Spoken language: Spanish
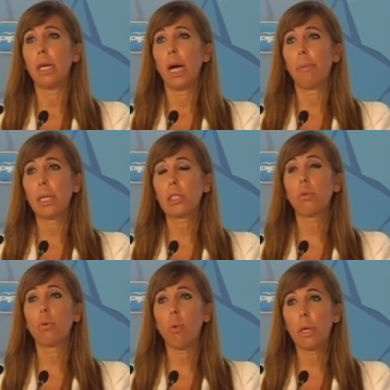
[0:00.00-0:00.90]
habría sido
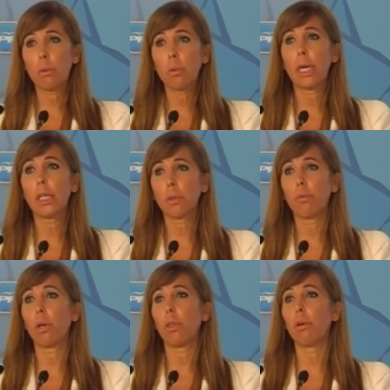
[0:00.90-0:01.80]
un, gran
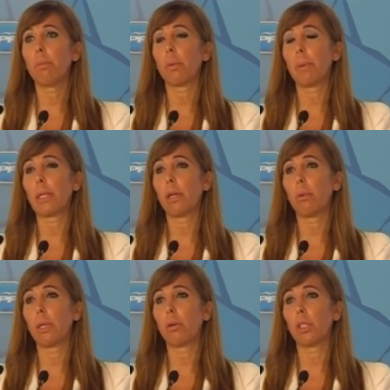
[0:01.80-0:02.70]
esfuerzo por parte del
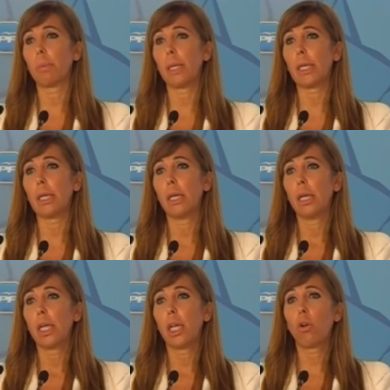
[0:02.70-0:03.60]
Gobierno de España
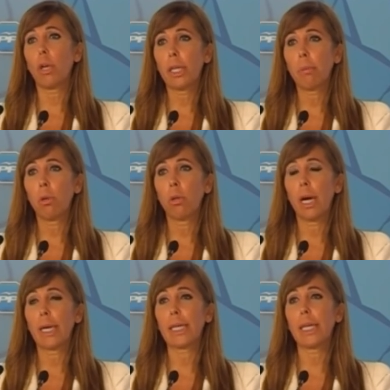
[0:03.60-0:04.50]
y yo le animo
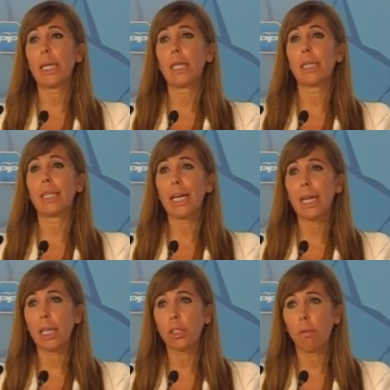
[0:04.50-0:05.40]
a que
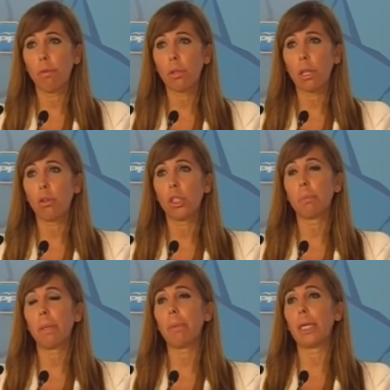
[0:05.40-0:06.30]
deje las confrontaciones
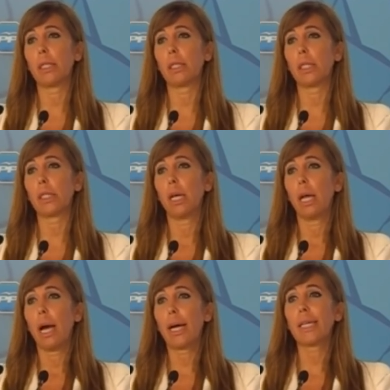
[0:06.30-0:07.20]
permanentes,
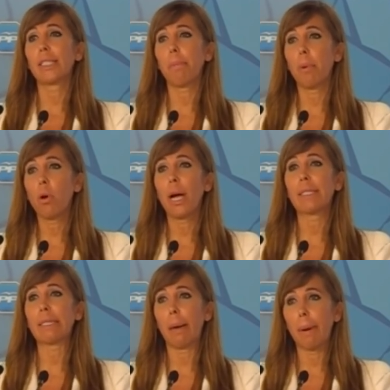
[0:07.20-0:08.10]
a que se ponga
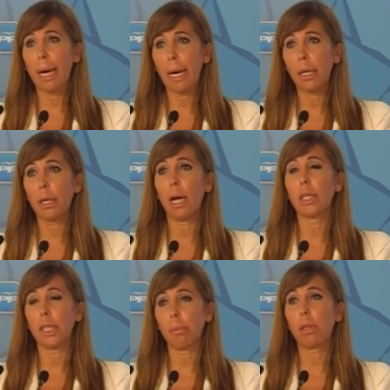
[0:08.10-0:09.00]
a trabajar al
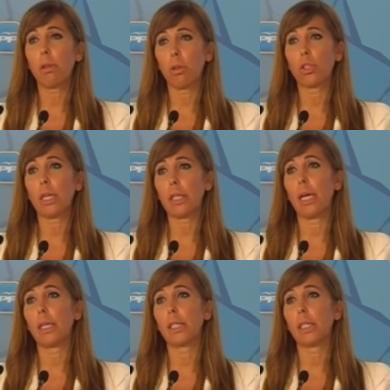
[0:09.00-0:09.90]
servicio de los
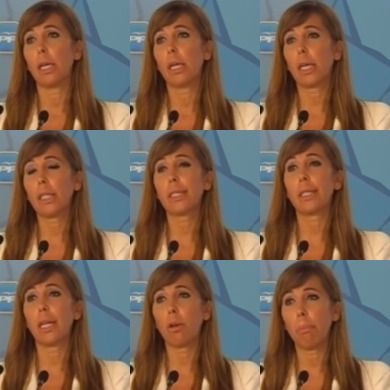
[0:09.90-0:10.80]
catalanes, que es
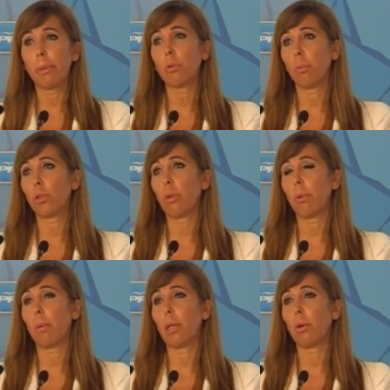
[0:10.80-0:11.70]
tener un presupuesto
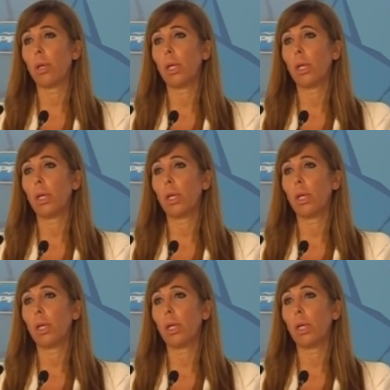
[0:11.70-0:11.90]
aprobado